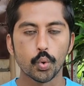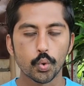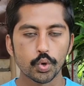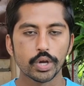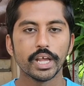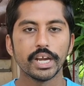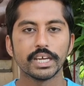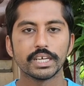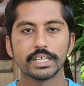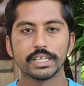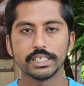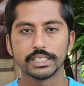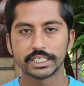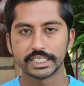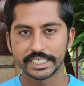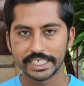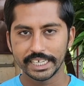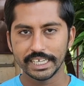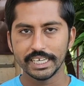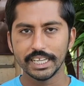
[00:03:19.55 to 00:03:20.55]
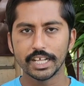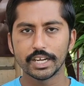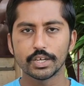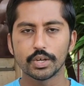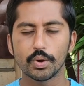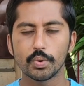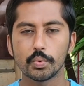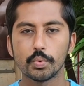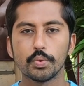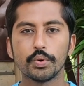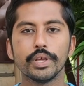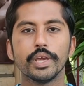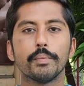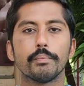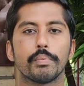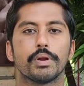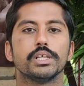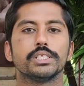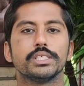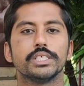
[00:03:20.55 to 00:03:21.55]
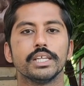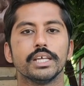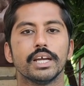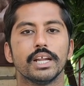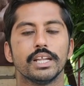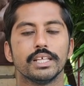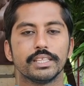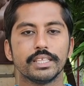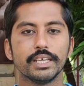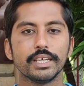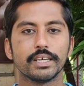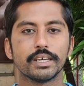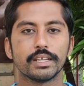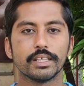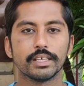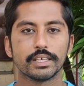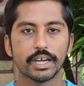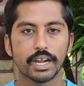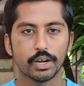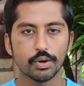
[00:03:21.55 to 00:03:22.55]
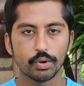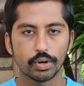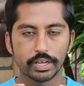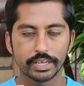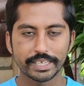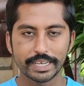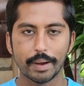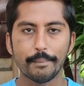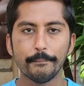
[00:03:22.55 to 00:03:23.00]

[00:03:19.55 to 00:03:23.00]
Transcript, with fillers: உங்களுக்கு ஸ்கின்ல இருக்கக்கூடிய பிரச்சனைகளை தீக்கிறதுக்கான ஒரு